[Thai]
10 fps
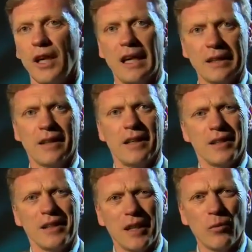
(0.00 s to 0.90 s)
แล้วอยู่กับ
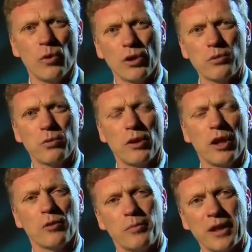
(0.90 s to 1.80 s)
ผมนี่มันไม่มี
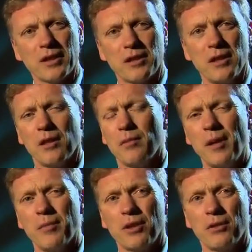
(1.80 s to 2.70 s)
อนาคตตรง
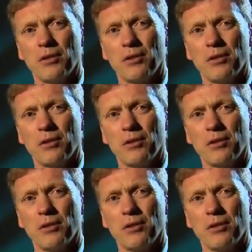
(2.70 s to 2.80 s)
ไหน